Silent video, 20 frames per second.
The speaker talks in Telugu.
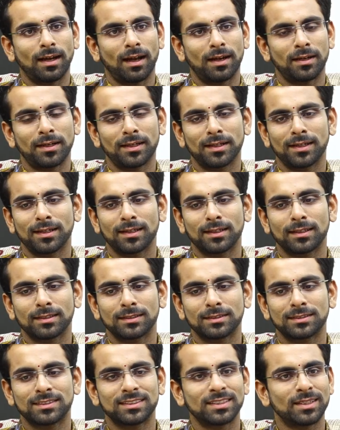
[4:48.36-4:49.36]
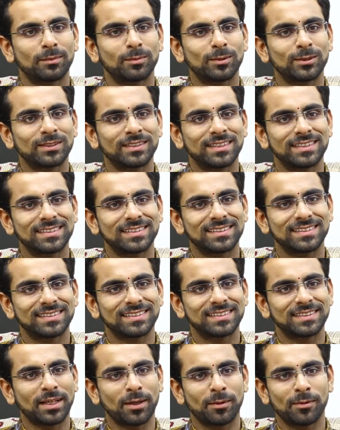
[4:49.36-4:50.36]
అంటే చిన్నప్పుడు నుంచి
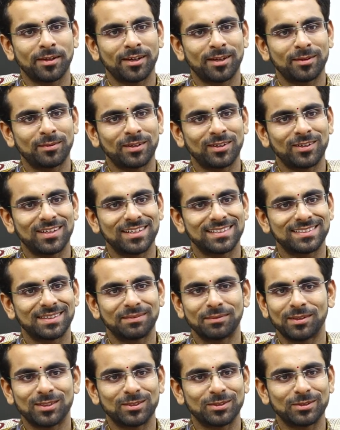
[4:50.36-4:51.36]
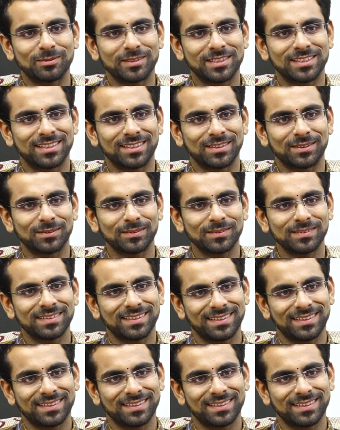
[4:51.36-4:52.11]
సీతారామయ్య గారు మన వాళ్ళ సినిమాలో చూపించినట్టు